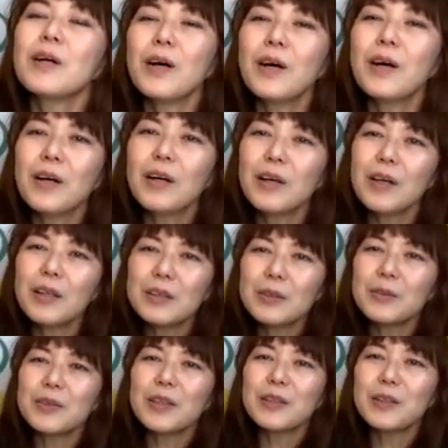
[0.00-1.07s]
ああ、
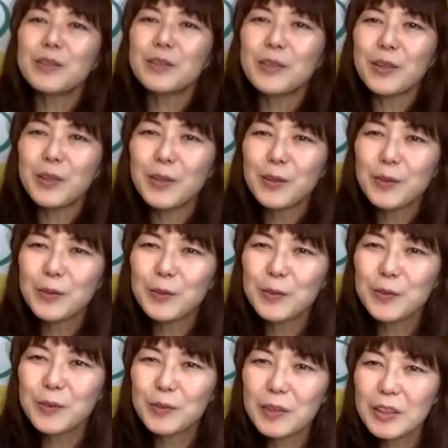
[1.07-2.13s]
そうなんですね。
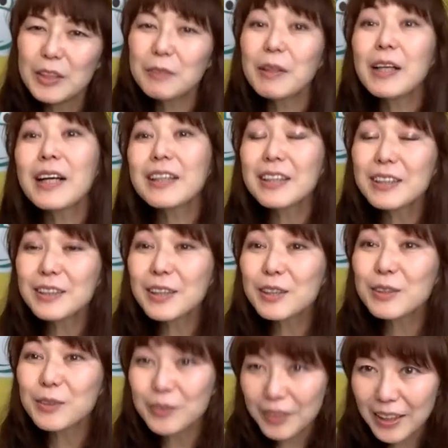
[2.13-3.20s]
1話完結で
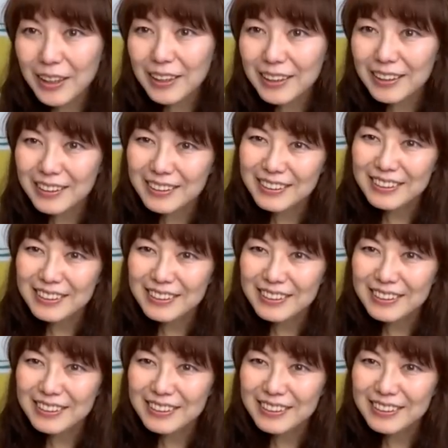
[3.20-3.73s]
すよね。1